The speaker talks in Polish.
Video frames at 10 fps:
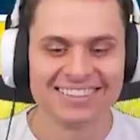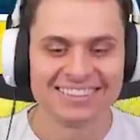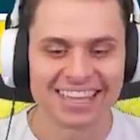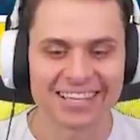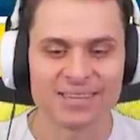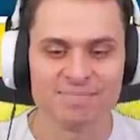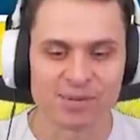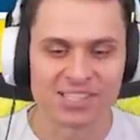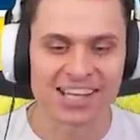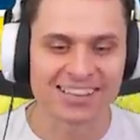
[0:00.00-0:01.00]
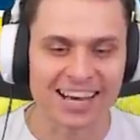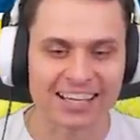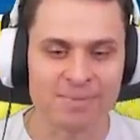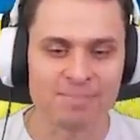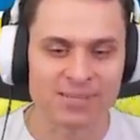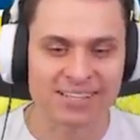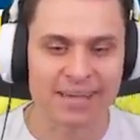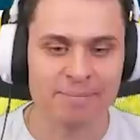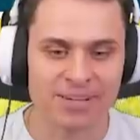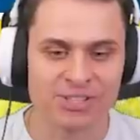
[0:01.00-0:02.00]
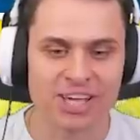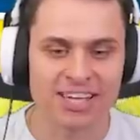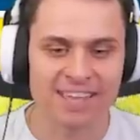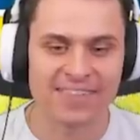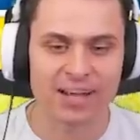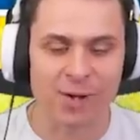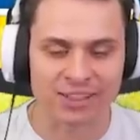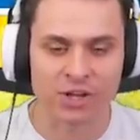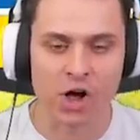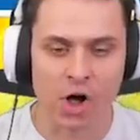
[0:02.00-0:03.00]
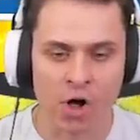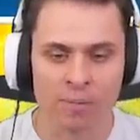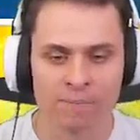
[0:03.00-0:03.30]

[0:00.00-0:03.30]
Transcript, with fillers: Takim monster truckiem po Skybase'ie jadę gładko.